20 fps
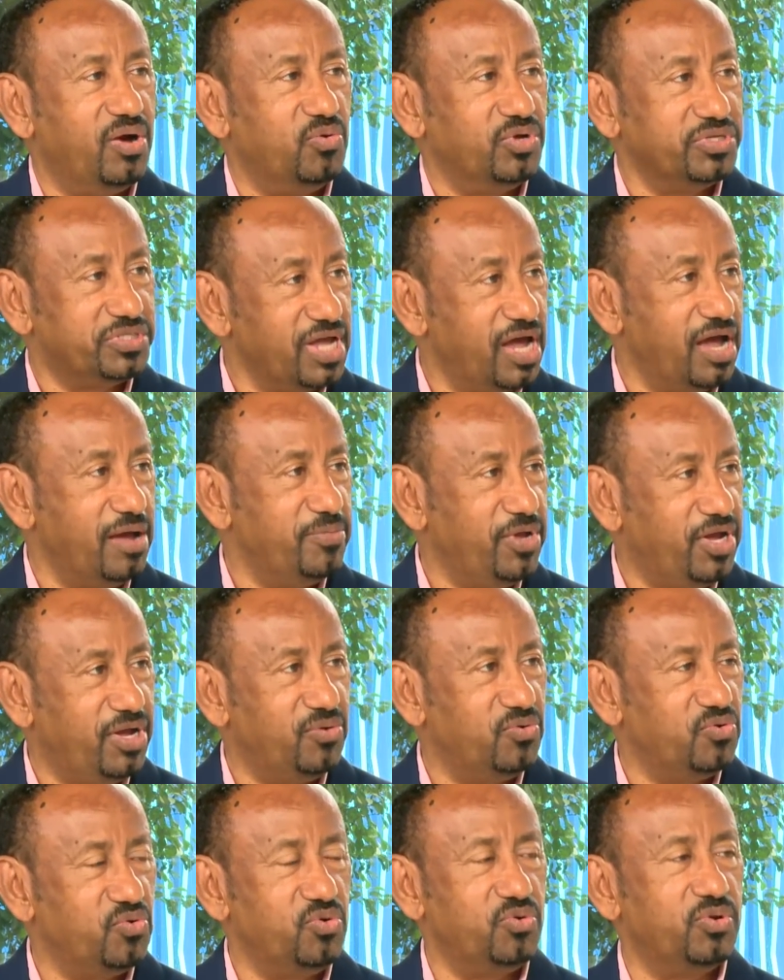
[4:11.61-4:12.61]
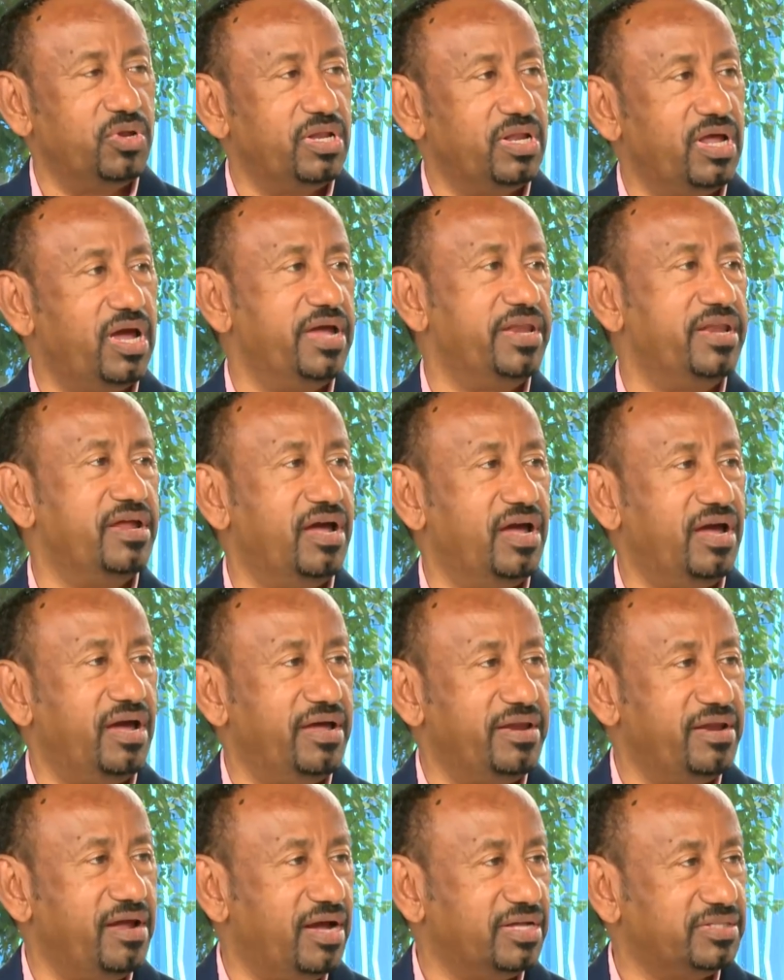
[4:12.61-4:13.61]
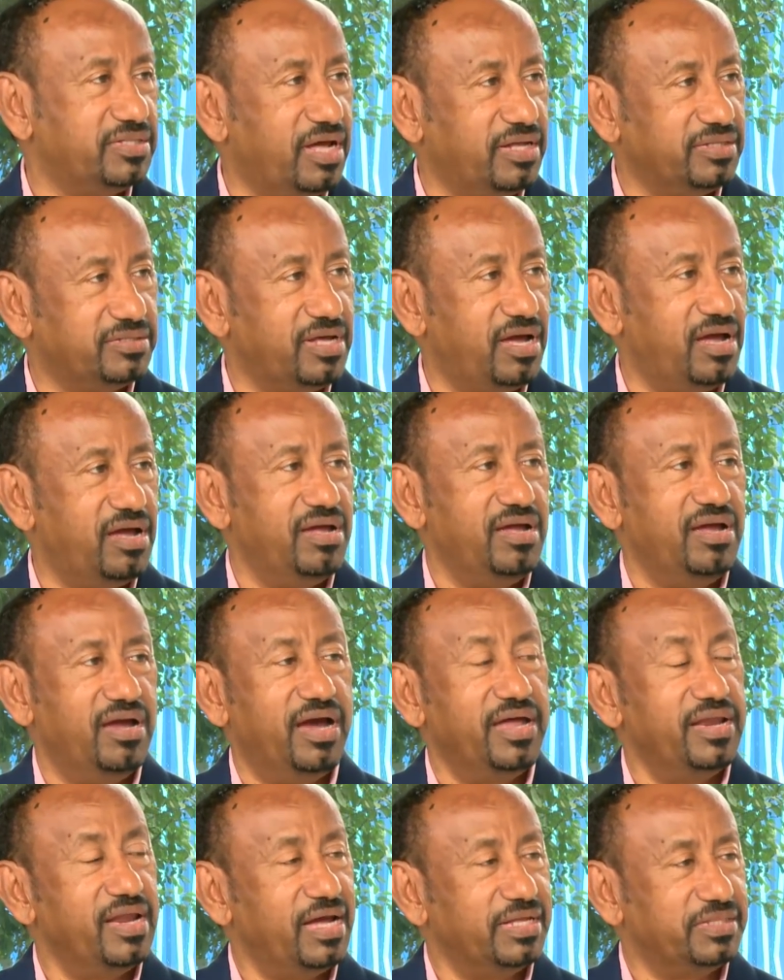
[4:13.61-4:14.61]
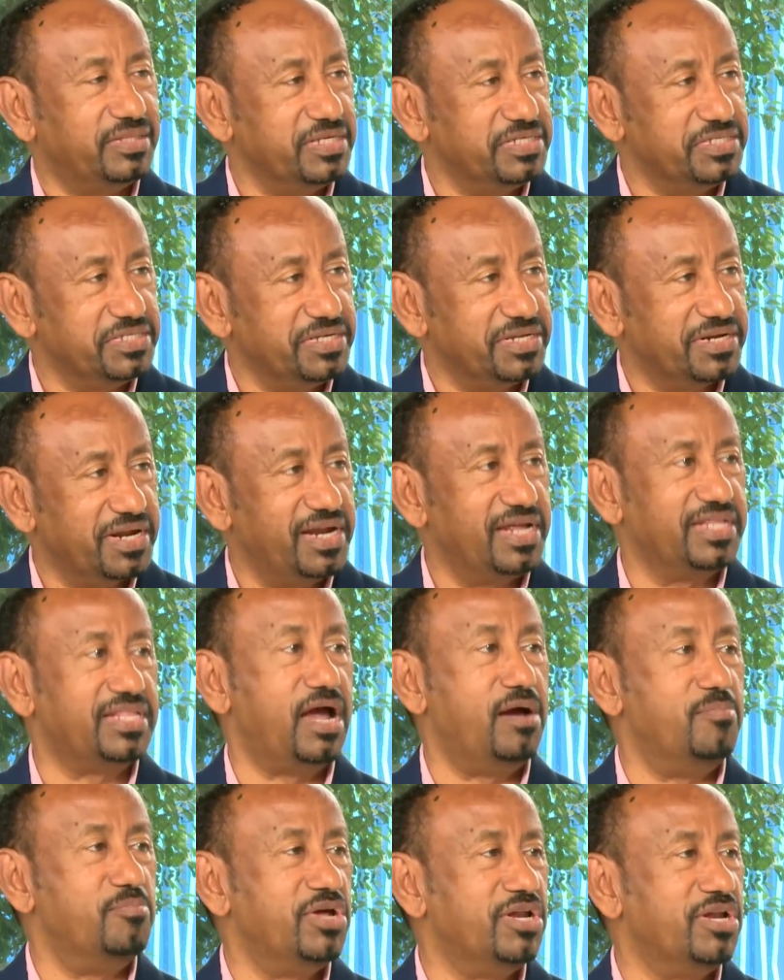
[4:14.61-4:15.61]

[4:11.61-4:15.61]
وسامح وقول والله انا انا اخطات انا اعتذر انا اتحمل